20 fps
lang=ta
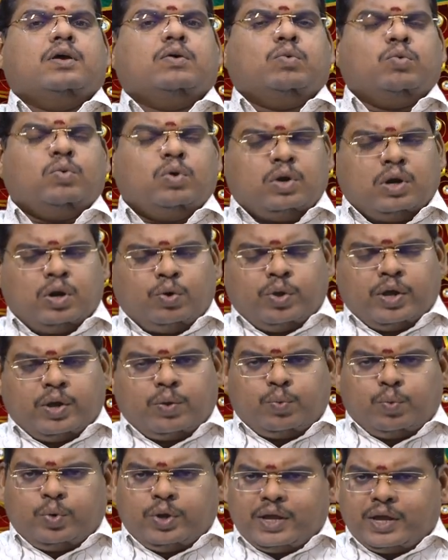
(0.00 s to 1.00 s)
உங்களுடைய
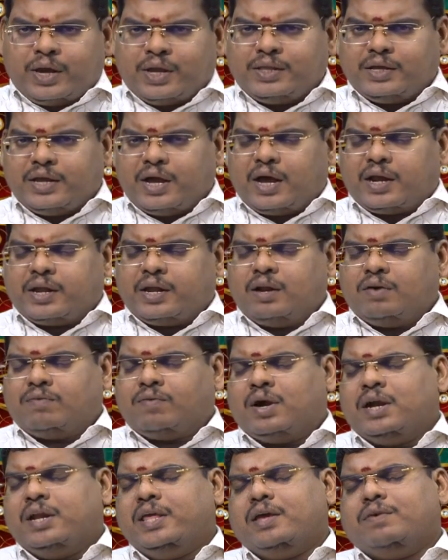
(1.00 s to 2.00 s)
உயரதிகாரிகள்
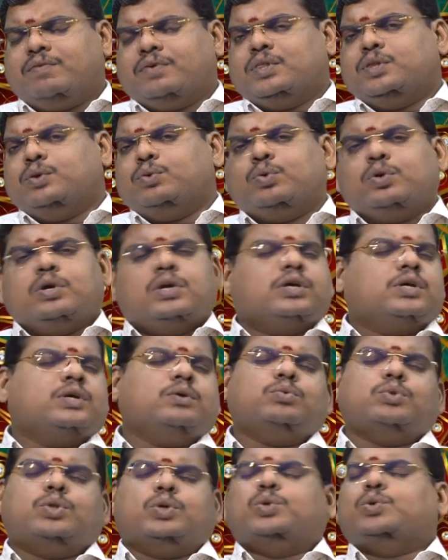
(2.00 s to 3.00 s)
வழியை வந்து உங்களுக்கு
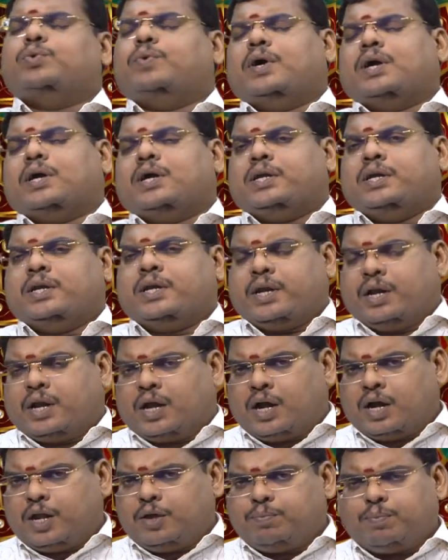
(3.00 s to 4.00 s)
உதவுவாங்க இன்றைய
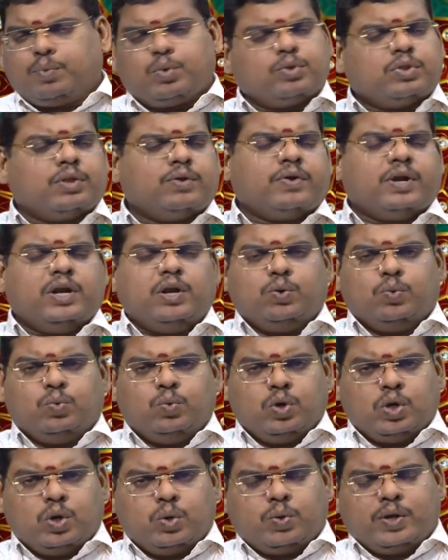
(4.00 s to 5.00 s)
நாளை பொறுத்தவரையில்
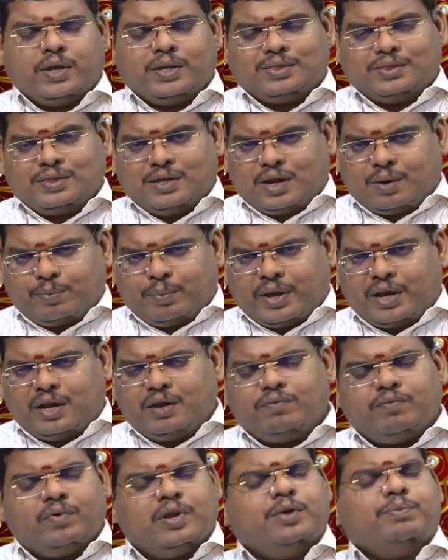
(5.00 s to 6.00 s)
உங்களுடைய திறமைகள்
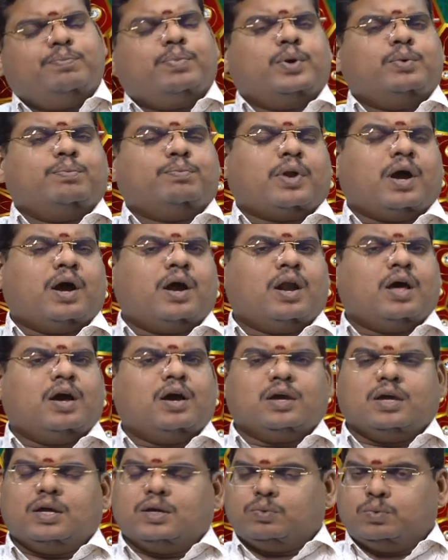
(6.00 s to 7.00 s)
வெளிப்படும்
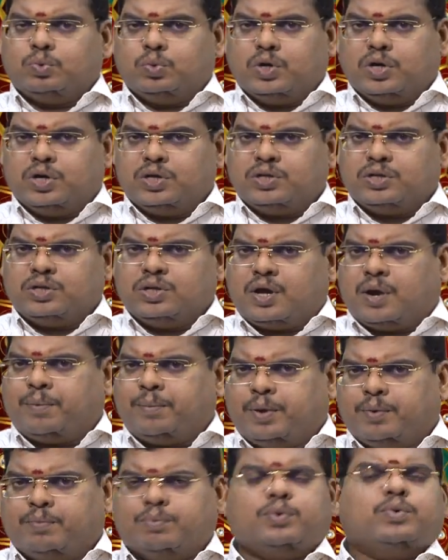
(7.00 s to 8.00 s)
நாளாக உங்களுக்கு
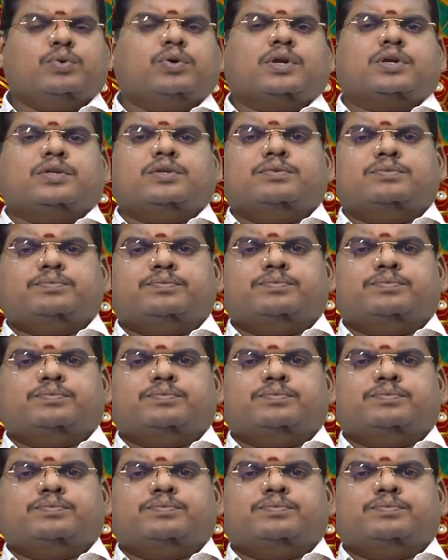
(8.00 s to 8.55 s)
அமையப்போகிறது